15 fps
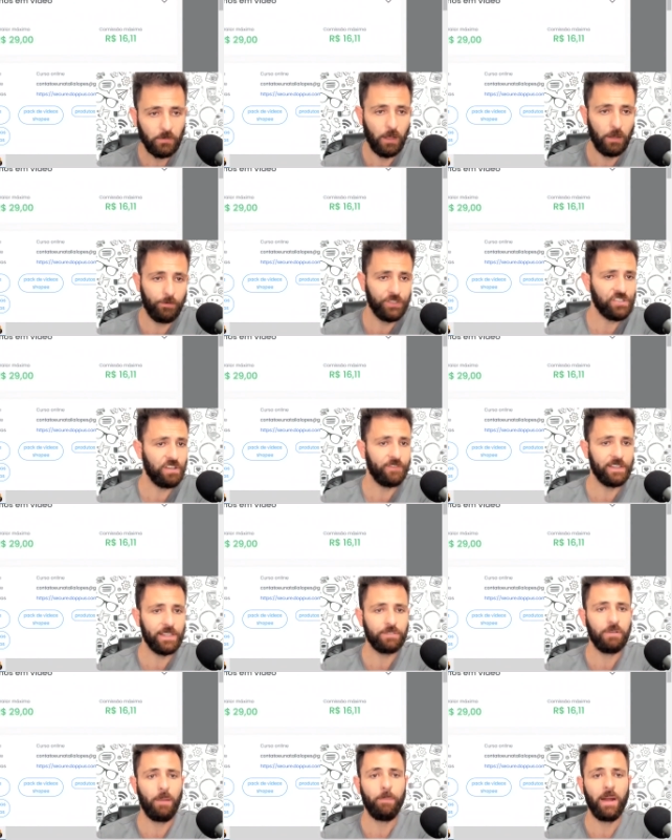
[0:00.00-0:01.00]
Você já fez a
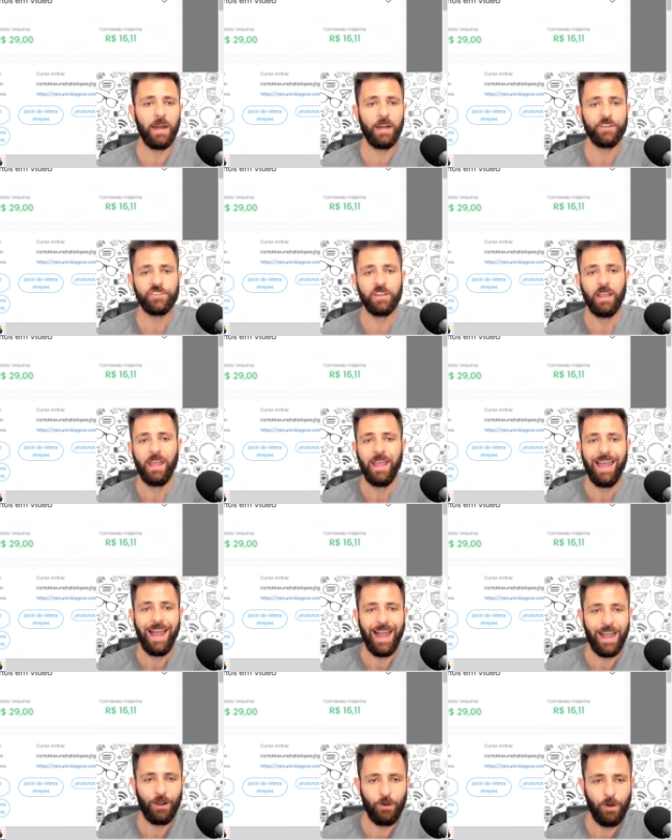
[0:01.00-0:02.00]
sua parte,
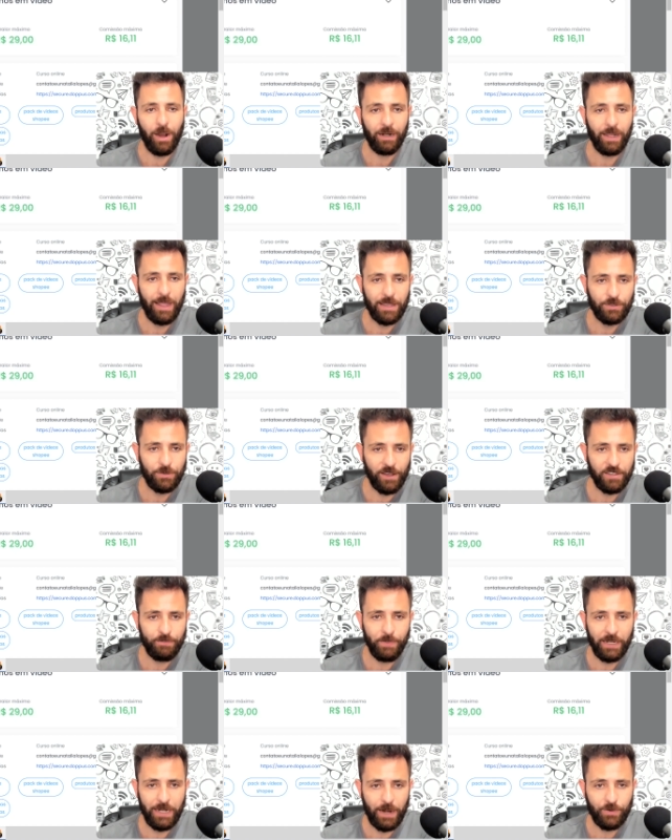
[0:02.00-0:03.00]
agora é só
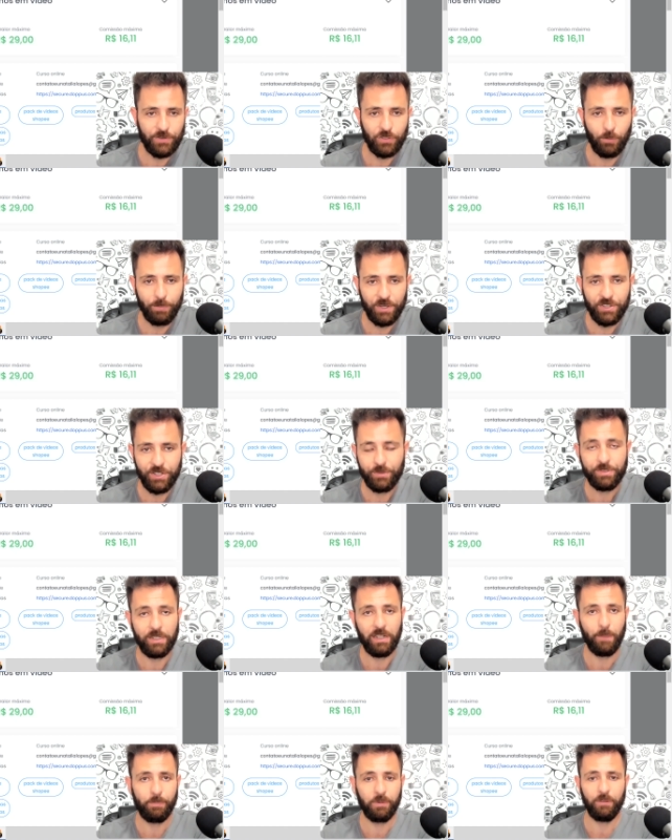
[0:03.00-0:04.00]
esperar o seu pedido
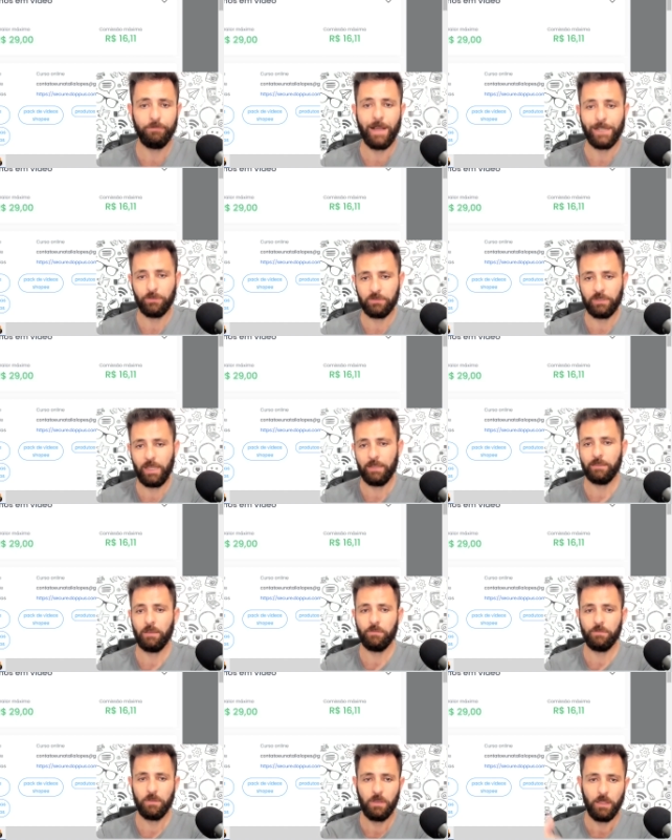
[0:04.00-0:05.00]
ser aprovado, tá?
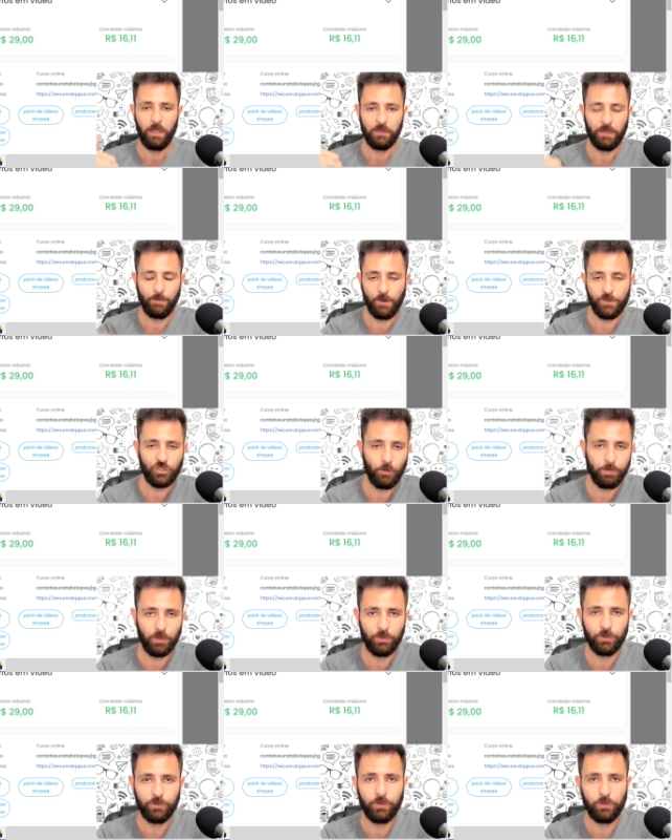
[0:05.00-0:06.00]
Então, depois que o
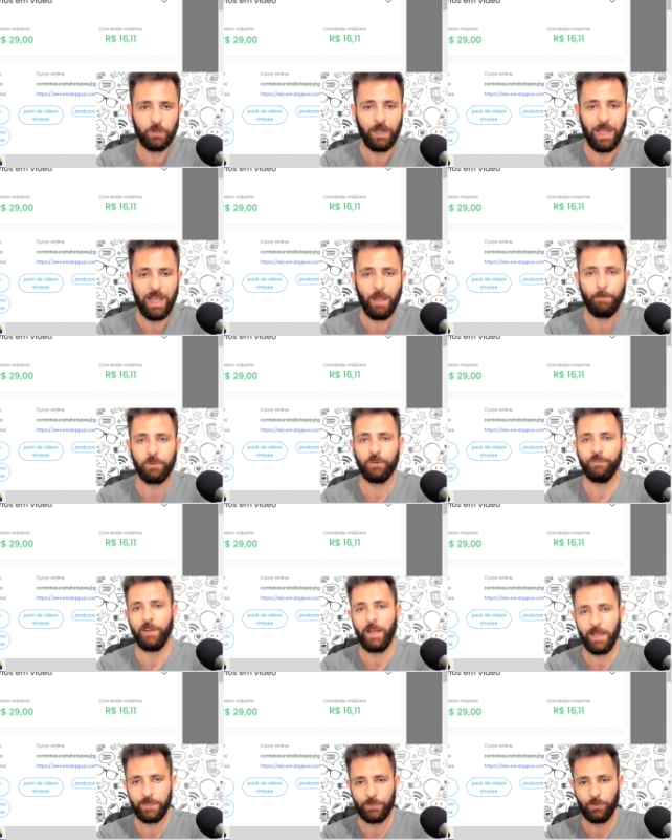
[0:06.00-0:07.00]
produtor
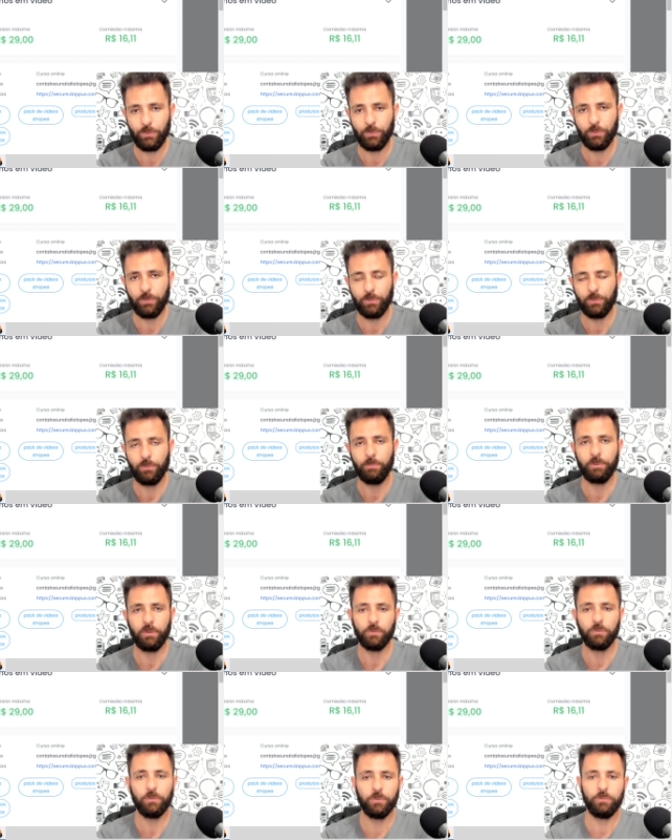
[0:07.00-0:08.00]
aprovar aqui o, o
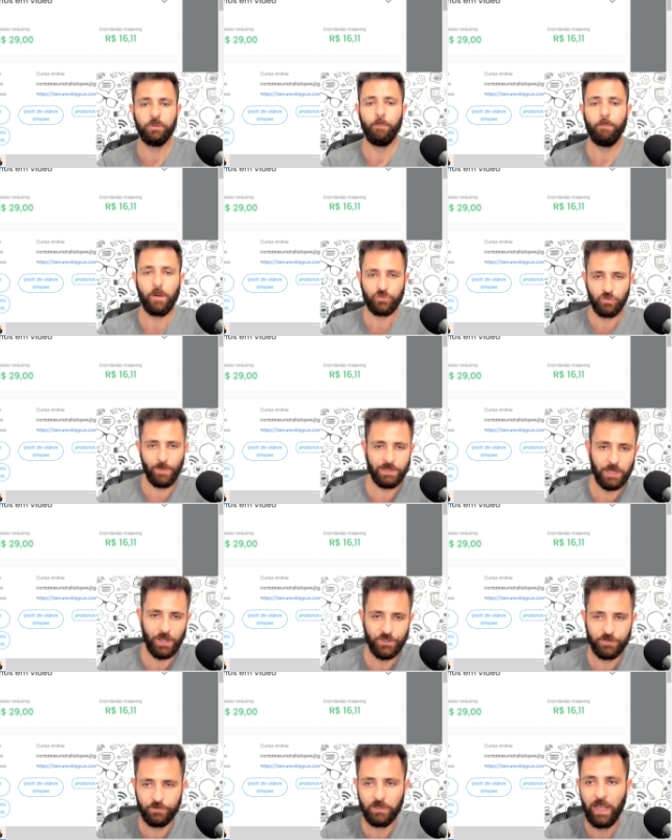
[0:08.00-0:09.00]
produto, eu posso começar a
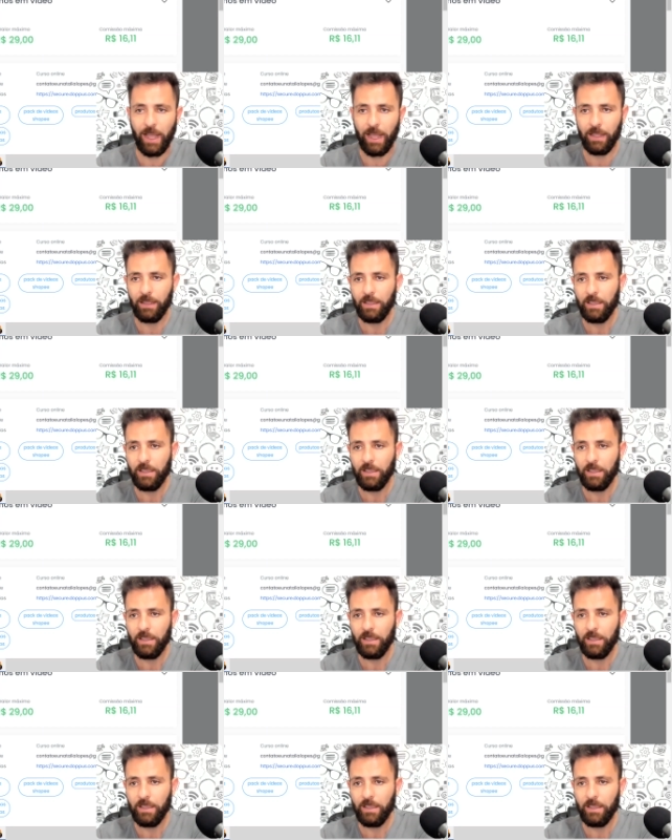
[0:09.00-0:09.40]
divulgar.